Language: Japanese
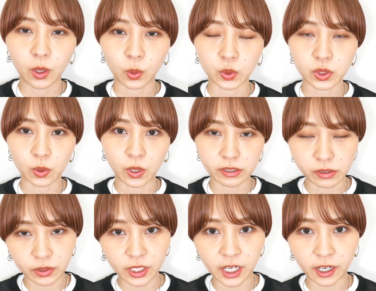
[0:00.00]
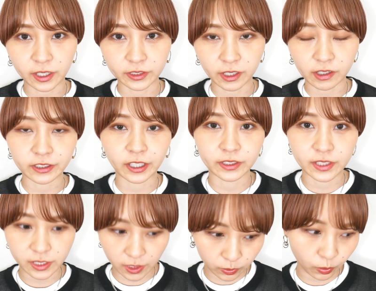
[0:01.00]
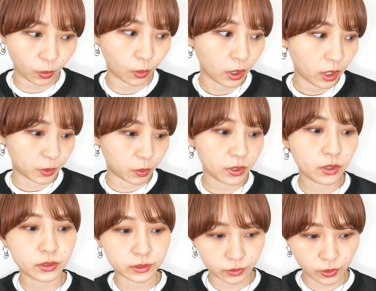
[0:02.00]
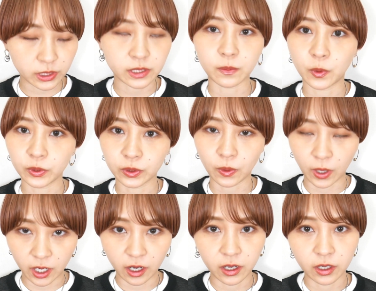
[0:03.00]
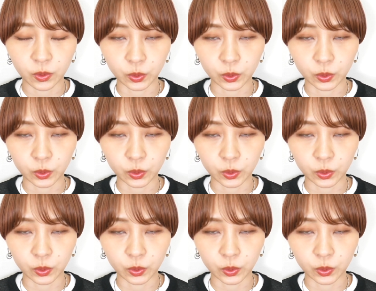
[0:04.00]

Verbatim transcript: ご紹介する機会がなかったんですけどお洋服の質問とか